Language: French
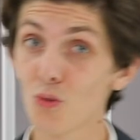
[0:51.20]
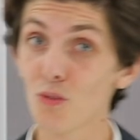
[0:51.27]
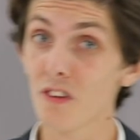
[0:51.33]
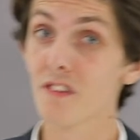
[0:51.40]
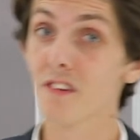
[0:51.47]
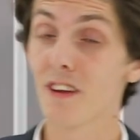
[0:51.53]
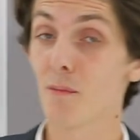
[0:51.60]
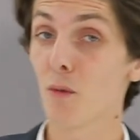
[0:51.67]
Tous
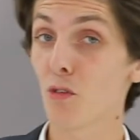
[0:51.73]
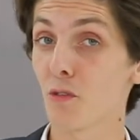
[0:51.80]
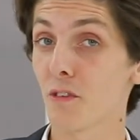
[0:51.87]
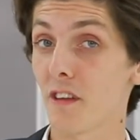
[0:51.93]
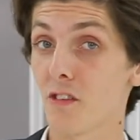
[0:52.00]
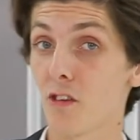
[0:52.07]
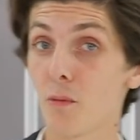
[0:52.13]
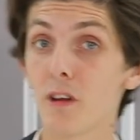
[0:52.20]
ces éléments
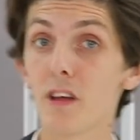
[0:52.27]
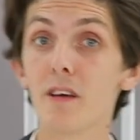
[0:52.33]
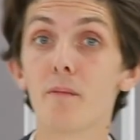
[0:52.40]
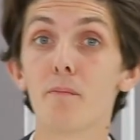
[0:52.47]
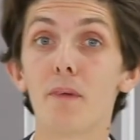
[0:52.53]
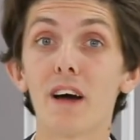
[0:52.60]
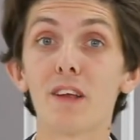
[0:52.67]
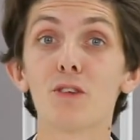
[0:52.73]
sont assemblés
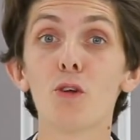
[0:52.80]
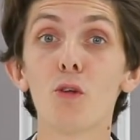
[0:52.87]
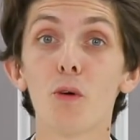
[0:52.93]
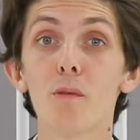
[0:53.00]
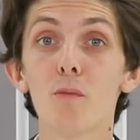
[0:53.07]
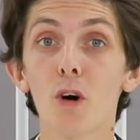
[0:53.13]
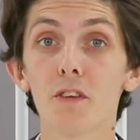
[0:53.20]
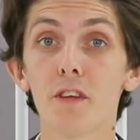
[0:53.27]
par
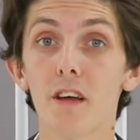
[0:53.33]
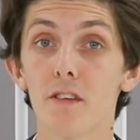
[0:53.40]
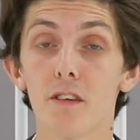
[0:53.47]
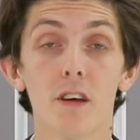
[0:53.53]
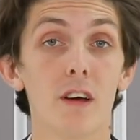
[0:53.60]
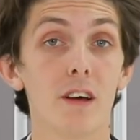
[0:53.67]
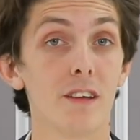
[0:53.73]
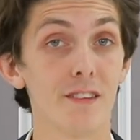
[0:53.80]
tenons et mortaises.
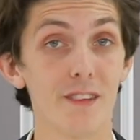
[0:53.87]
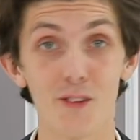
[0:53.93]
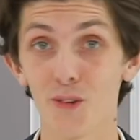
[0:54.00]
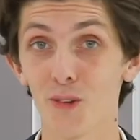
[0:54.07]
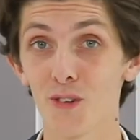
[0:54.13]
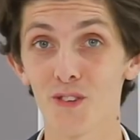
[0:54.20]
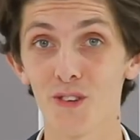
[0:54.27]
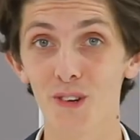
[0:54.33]
c'est
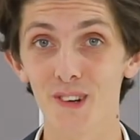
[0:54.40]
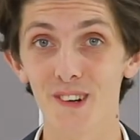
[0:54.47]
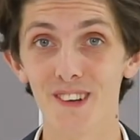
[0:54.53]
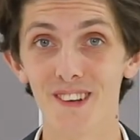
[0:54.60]
du costaud.